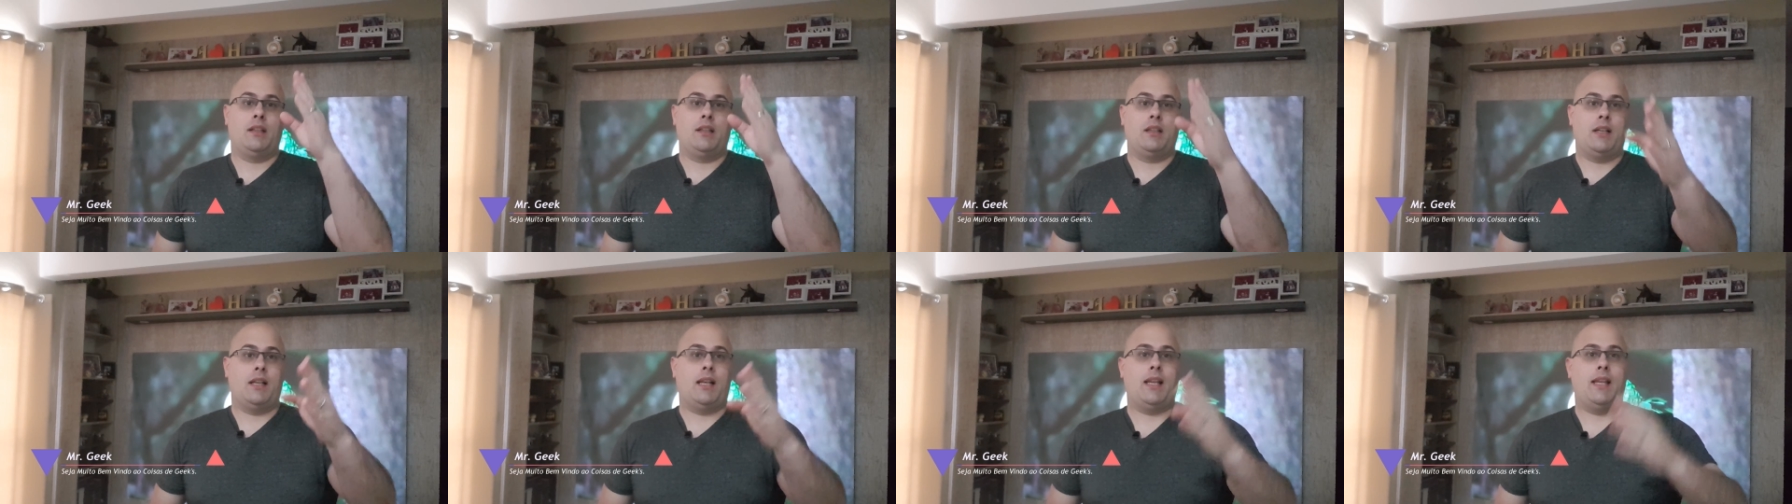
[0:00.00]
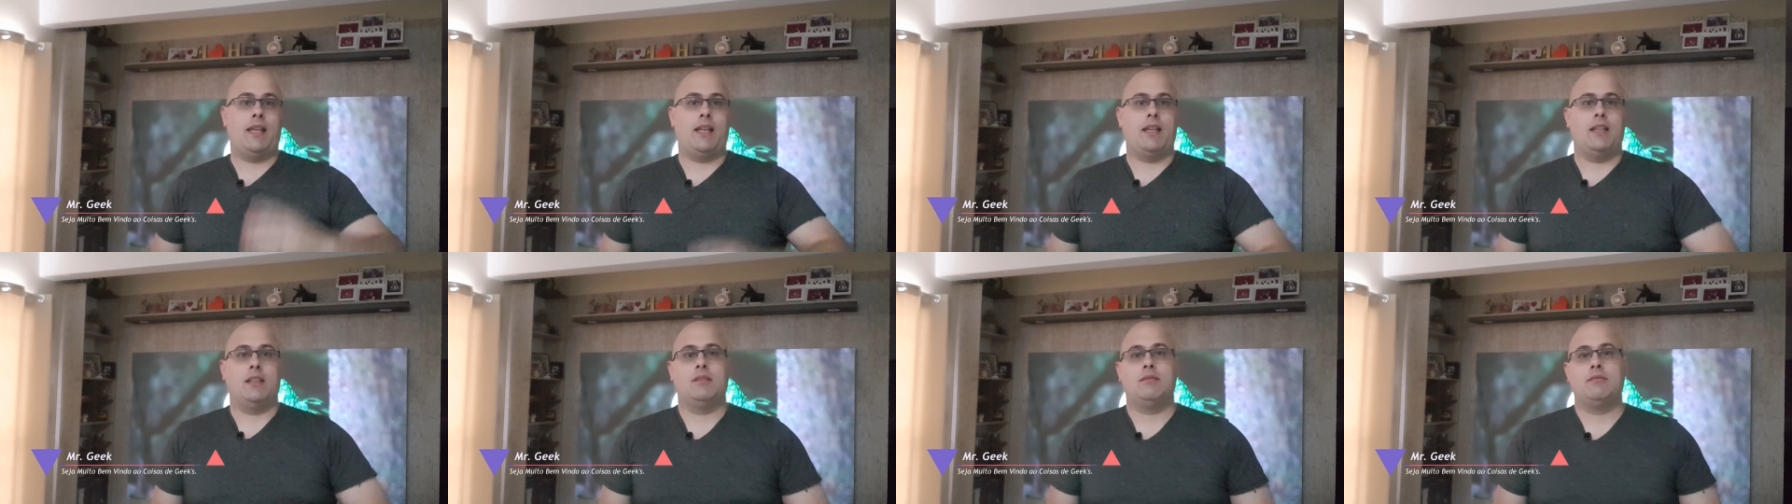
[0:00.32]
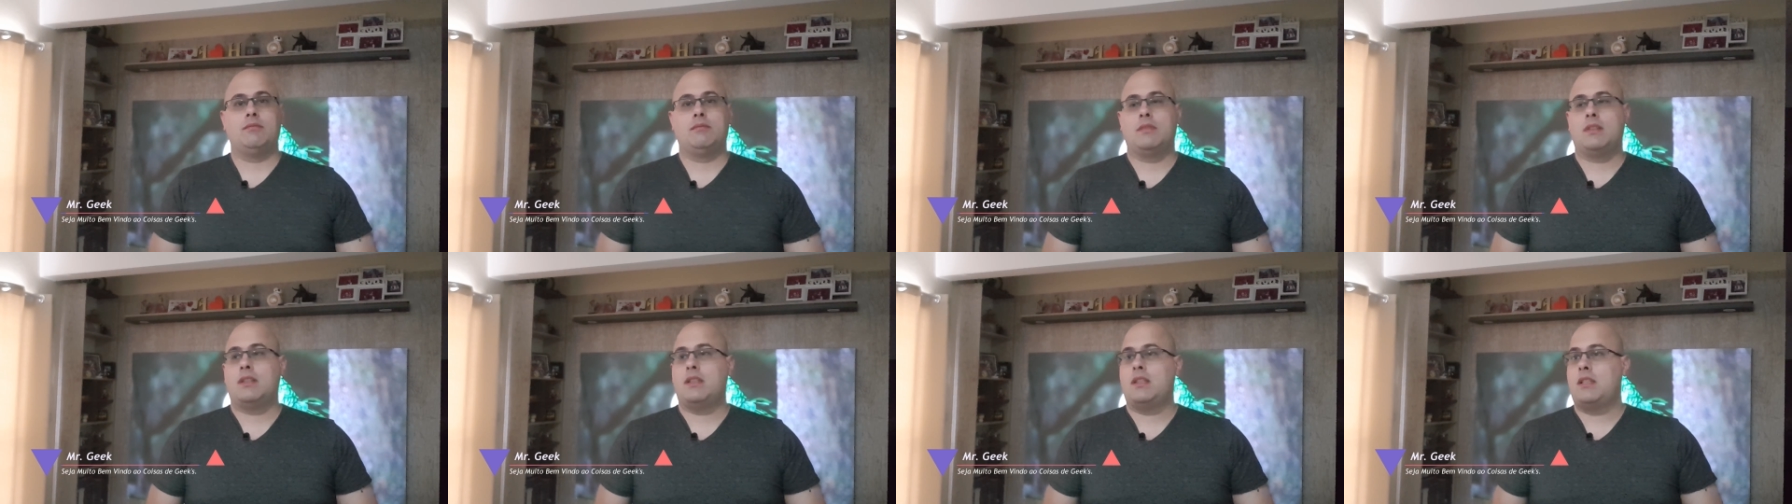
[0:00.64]

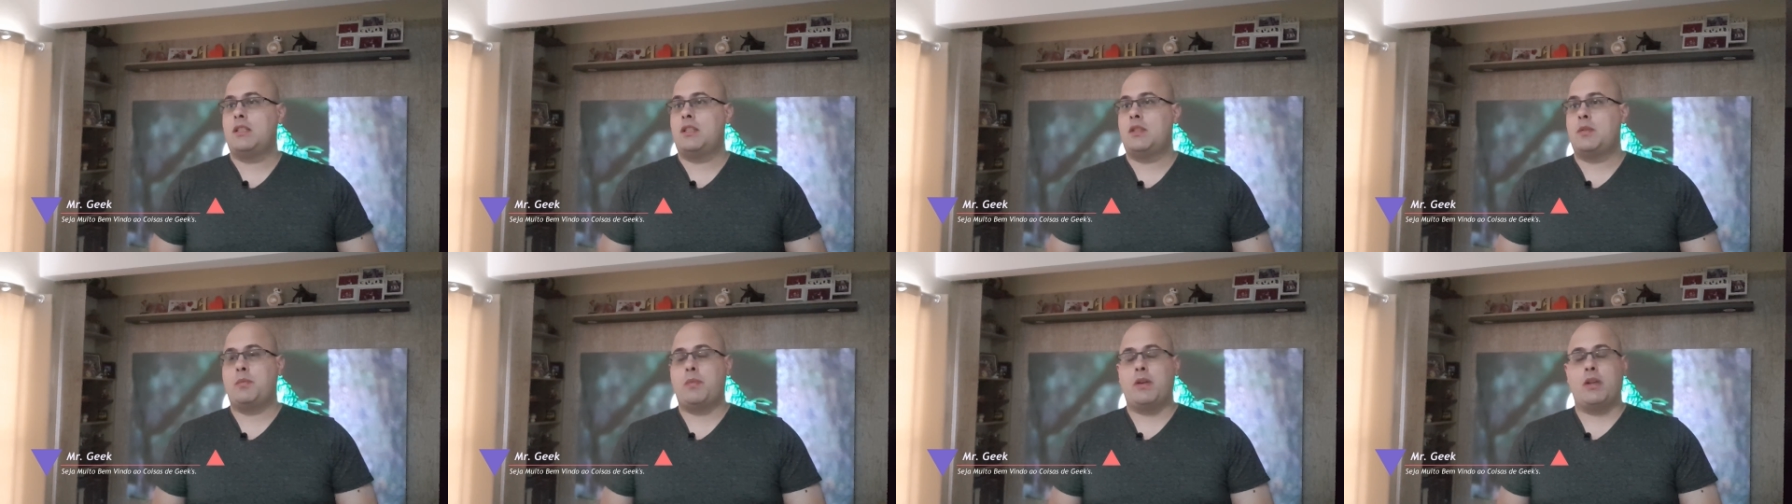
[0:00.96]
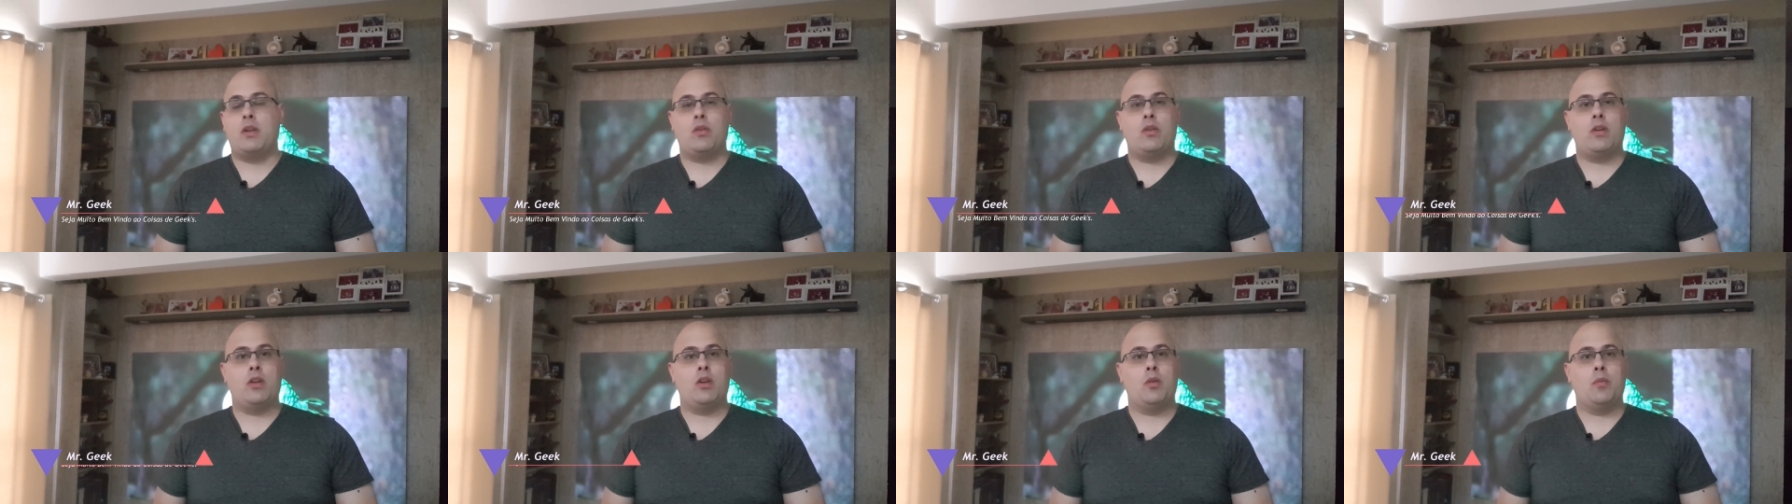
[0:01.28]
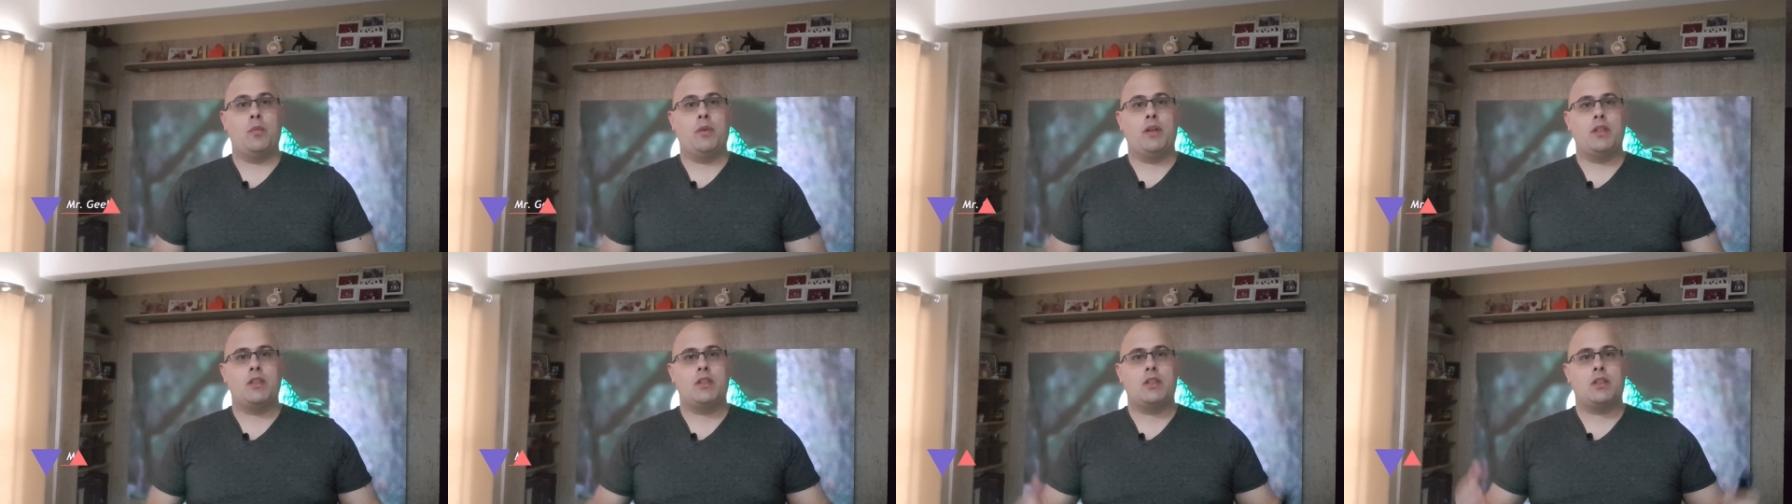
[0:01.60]
Galera, espero
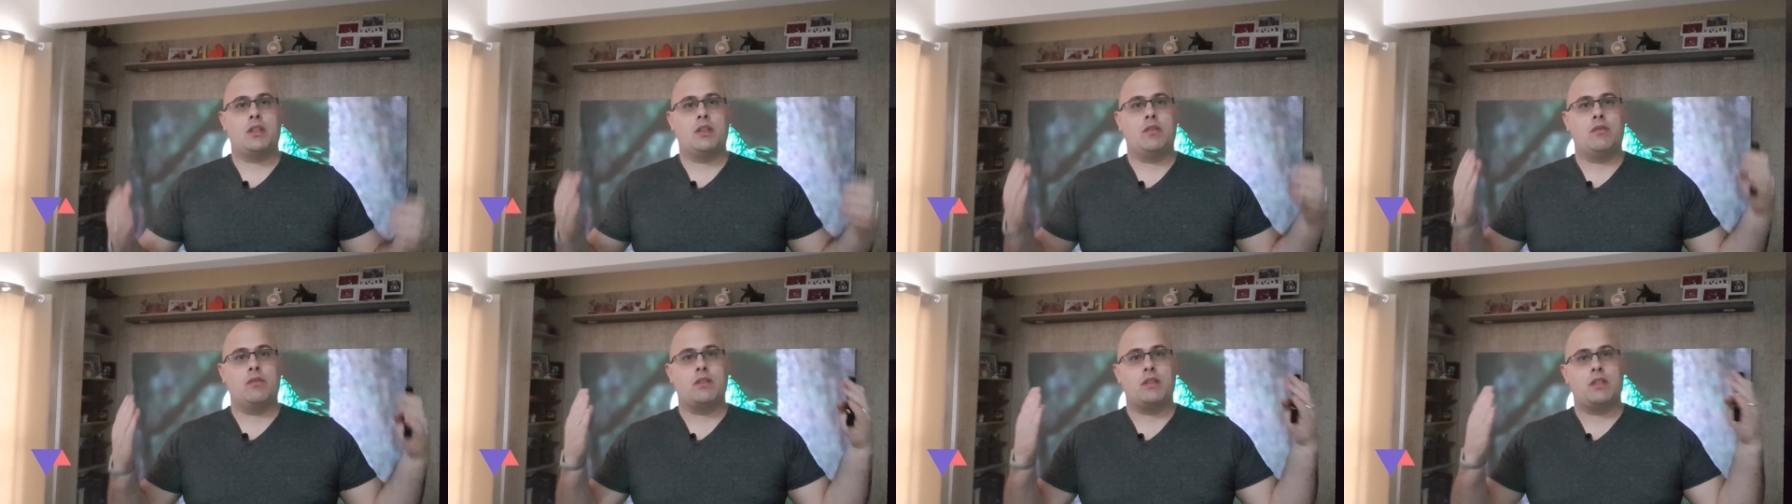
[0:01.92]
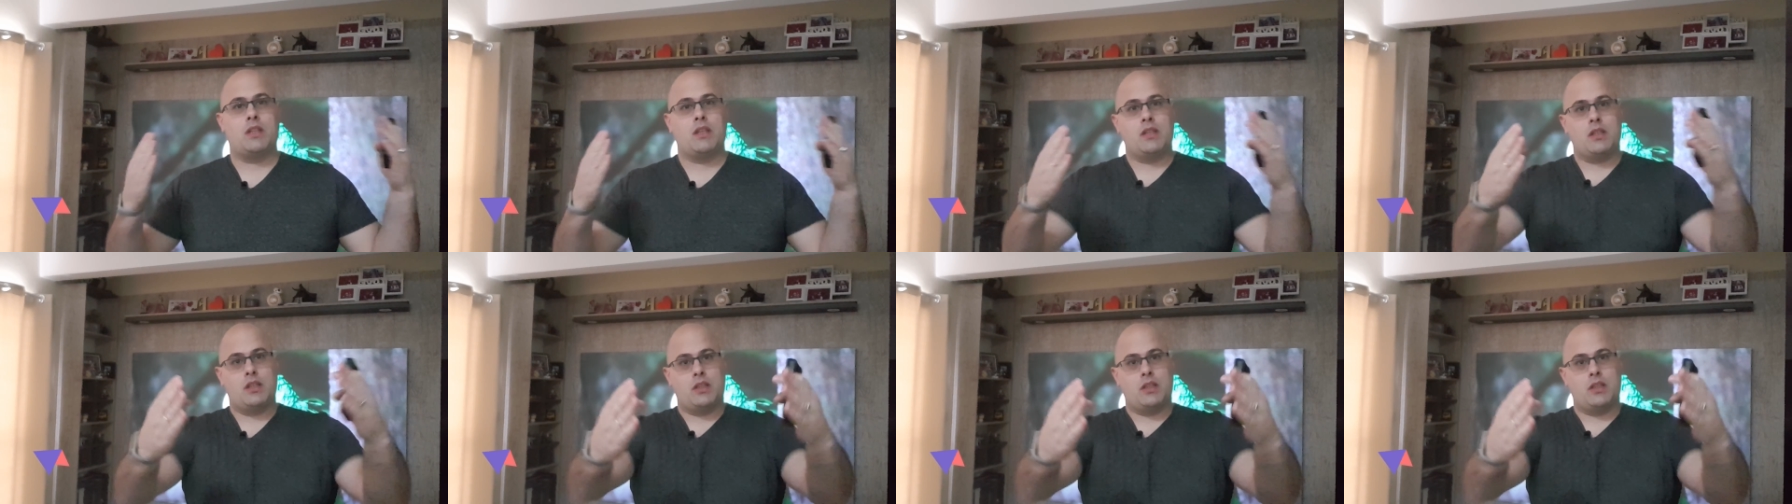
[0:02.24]
realmente que vocês